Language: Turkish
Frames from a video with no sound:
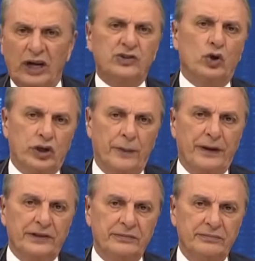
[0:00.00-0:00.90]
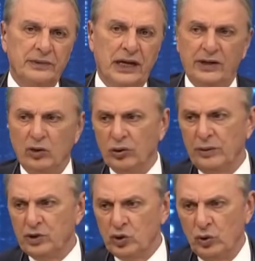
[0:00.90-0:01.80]
rötar çok yapar.
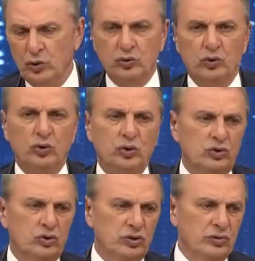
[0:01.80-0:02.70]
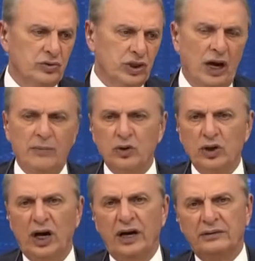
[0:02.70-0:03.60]
Yani yolda bir şey olur durur,
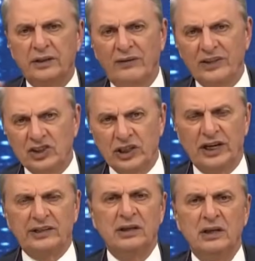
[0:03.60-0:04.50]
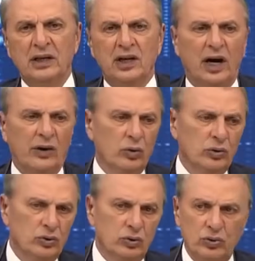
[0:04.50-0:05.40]
yağmur yağar, yavaşlar,
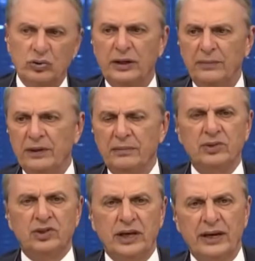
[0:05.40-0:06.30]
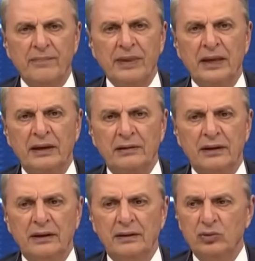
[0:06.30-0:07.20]
kar olur durur, ne bileyim işte
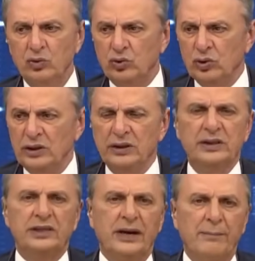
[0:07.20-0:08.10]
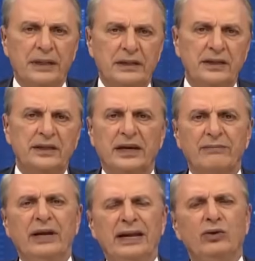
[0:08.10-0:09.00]
e, yükü indirirken
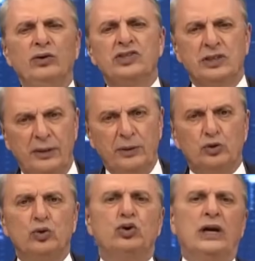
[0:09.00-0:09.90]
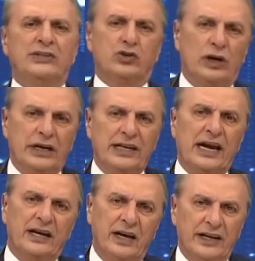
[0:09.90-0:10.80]
bindirirken falan onun için de böyle türküler
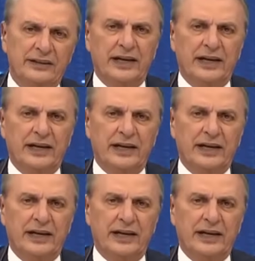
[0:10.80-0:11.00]
söylenir. Yani